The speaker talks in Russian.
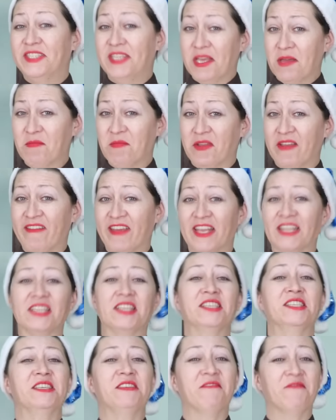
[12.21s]
Всем
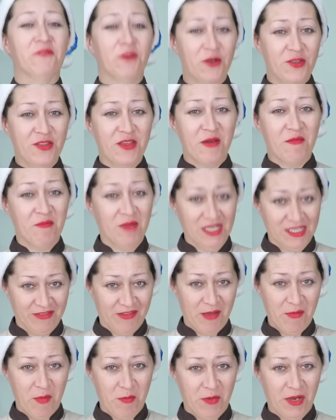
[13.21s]
привет! Сегодня мы с
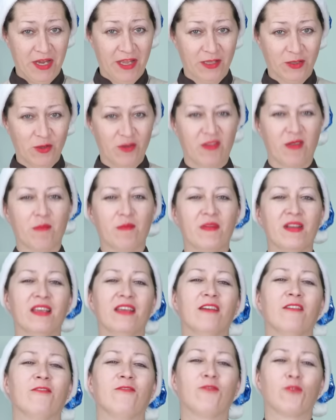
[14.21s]
вами приготовим
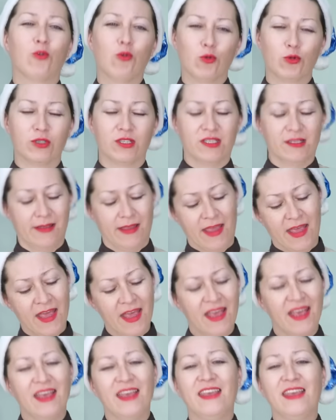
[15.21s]
вкусный,